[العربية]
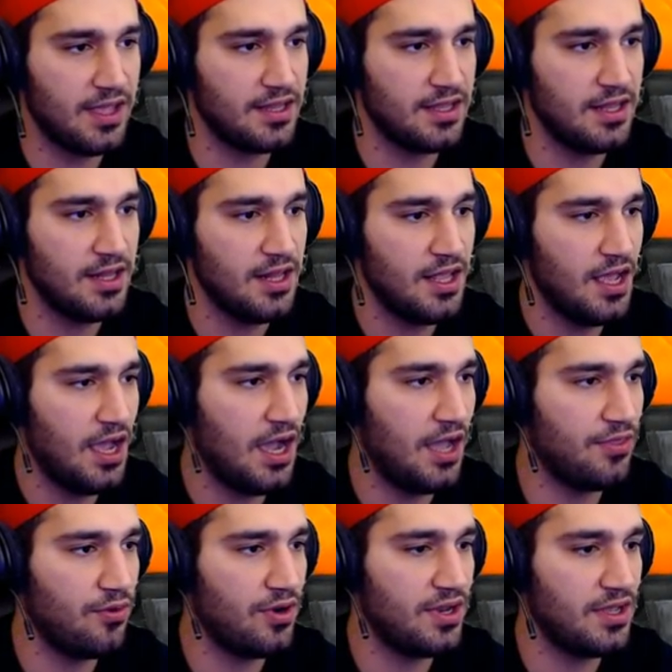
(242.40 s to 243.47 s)
يعني
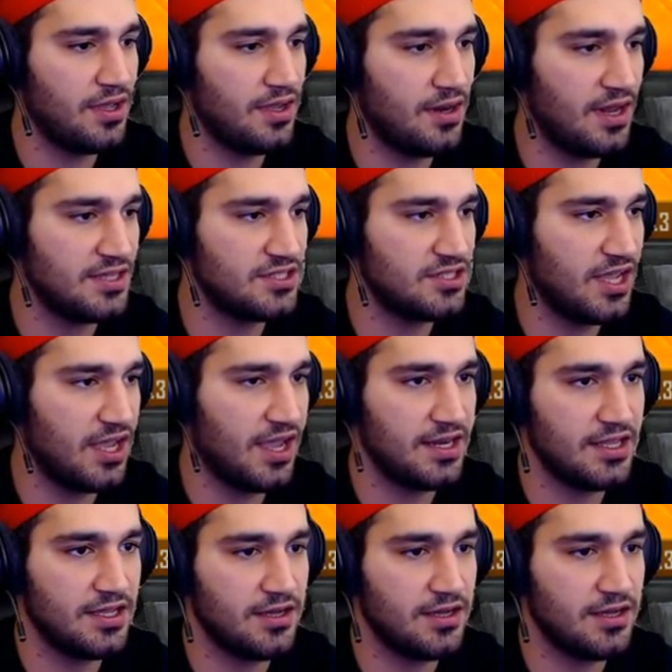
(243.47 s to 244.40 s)
هذول الاشياء يعني